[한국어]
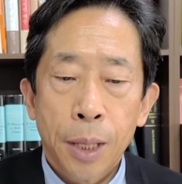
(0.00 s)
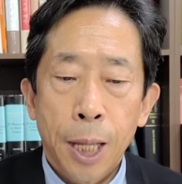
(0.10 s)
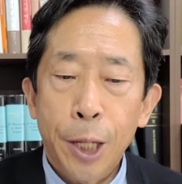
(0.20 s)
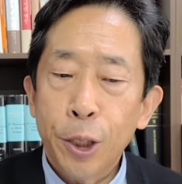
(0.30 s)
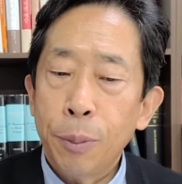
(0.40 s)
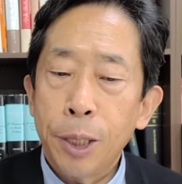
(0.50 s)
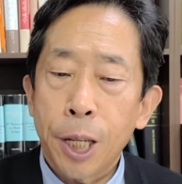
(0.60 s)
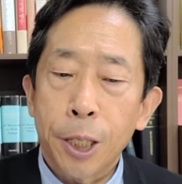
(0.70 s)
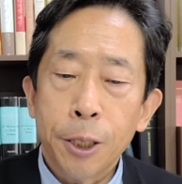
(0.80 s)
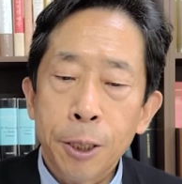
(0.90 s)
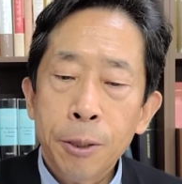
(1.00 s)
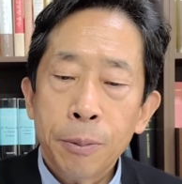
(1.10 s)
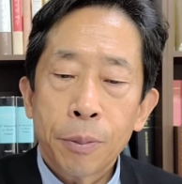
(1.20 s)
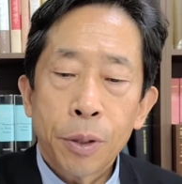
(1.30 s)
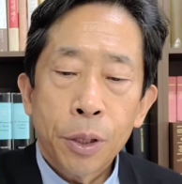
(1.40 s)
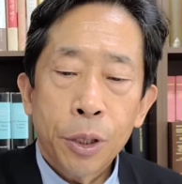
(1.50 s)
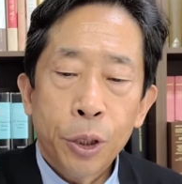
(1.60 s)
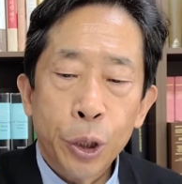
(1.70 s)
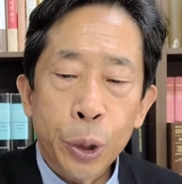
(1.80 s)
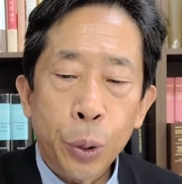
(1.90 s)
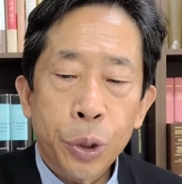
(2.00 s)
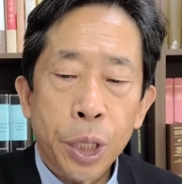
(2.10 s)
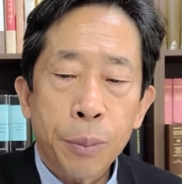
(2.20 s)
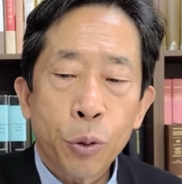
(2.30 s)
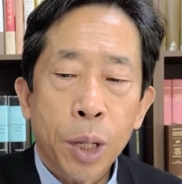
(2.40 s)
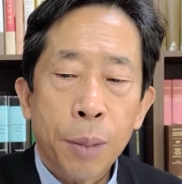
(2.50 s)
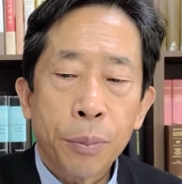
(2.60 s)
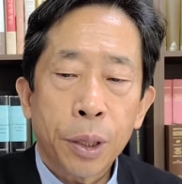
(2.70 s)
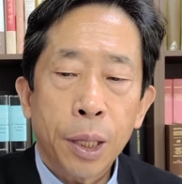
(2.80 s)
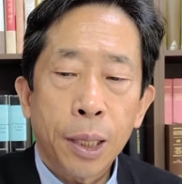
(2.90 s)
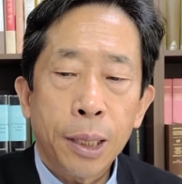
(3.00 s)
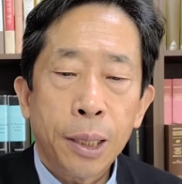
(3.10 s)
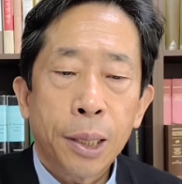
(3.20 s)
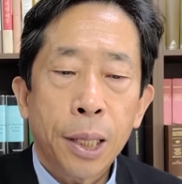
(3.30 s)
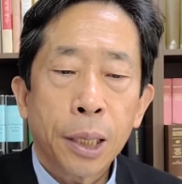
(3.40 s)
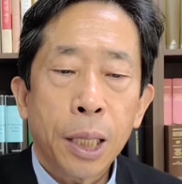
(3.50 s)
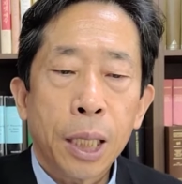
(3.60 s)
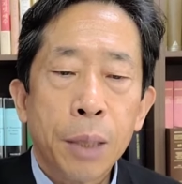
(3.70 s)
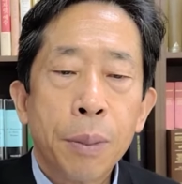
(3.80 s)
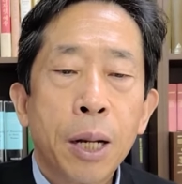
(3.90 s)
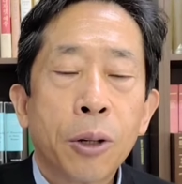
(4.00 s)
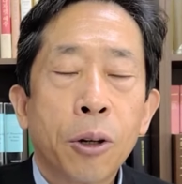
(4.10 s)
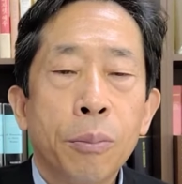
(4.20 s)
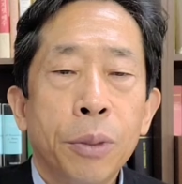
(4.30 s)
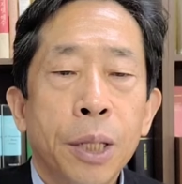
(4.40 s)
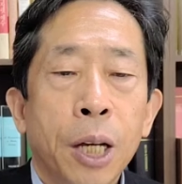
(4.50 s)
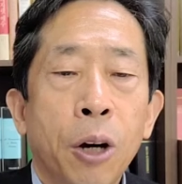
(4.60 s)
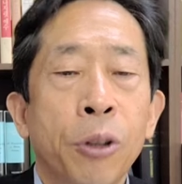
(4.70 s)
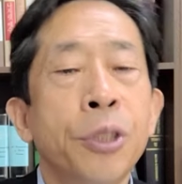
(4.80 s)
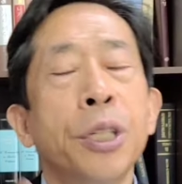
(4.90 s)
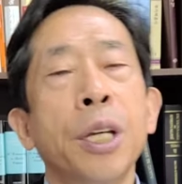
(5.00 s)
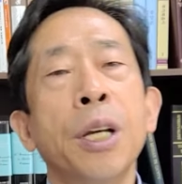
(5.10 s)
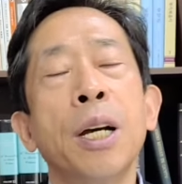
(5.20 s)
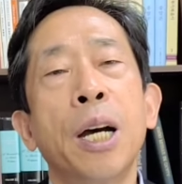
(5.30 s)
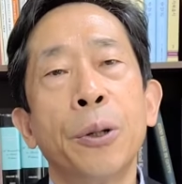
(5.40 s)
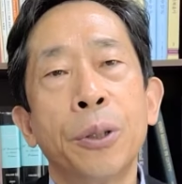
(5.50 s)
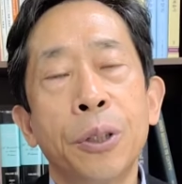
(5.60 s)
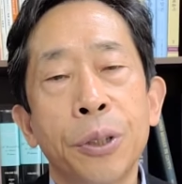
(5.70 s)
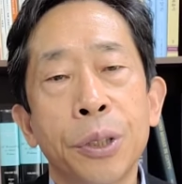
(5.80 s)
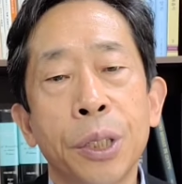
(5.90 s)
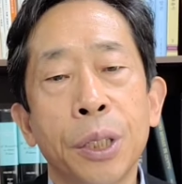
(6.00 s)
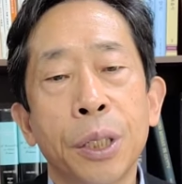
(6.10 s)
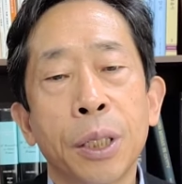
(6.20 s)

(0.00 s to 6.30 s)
하느님의 나라는 그리스도의 재림과 함께 이 땅에 임할 겁니다. 언젠가요, 그것이?